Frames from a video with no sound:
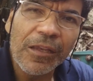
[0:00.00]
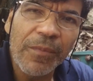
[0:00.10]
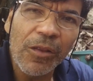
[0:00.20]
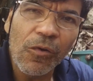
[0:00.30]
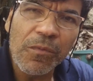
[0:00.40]
Eles
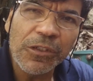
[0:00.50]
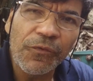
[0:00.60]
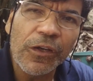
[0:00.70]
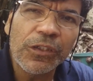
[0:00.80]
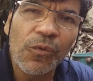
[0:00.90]
mandam como se
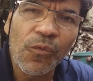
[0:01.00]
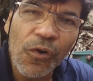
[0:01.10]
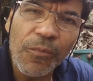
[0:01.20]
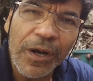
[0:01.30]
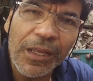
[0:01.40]
fosse
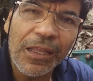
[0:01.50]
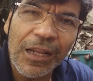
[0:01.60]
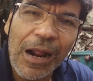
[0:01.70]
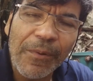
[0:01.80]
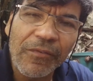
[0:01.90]
um Uber, né?
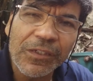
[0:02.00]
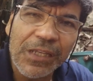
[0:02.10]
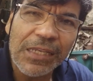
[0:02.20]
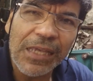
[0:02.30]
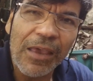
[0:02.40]
Entregar para
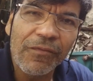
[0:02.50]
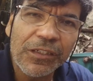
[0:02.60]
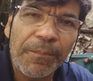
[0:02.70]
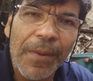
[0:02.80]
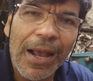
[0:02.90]
vocês, aí
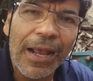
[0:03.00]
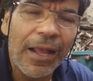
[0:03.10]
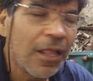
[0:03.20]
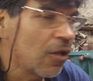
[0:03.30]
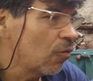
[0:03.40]
você
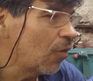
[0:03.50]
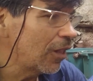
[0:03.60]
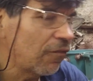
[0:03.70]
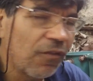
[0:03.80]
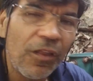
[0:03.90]
paga o
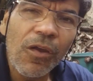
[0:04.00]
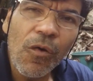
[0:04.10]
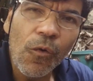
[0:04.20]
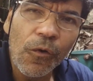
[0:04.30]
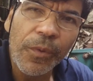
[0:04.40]
alivino
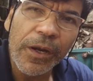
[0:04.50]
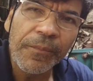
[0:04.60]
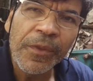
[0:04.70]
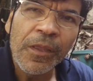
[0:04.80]
e o Uber.